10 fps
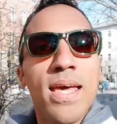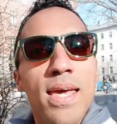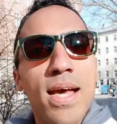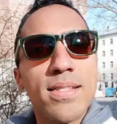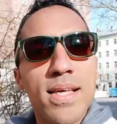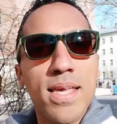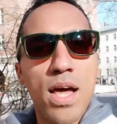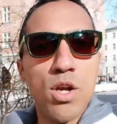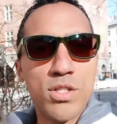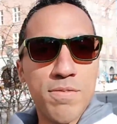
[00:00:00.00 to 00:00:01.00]
y
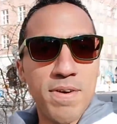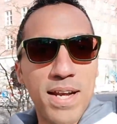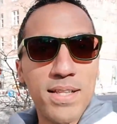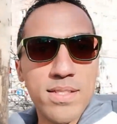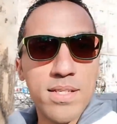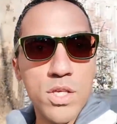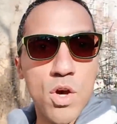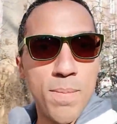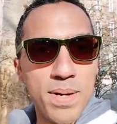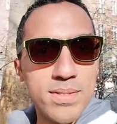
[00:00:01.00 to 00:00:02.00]
enseñar los diferentes
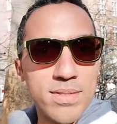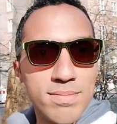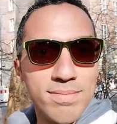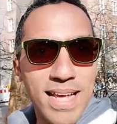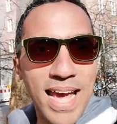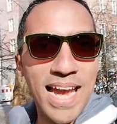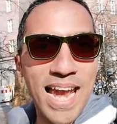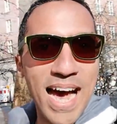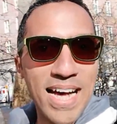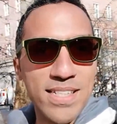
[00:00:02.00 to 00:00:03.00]
idiomas en
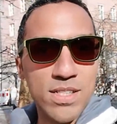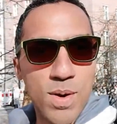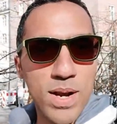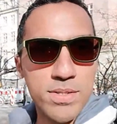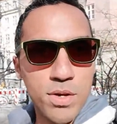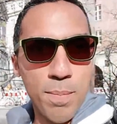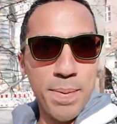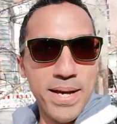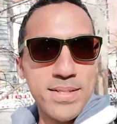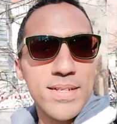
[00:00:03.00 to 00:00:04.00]
las escuelas
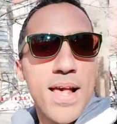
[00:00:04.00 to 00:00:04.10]
europeas,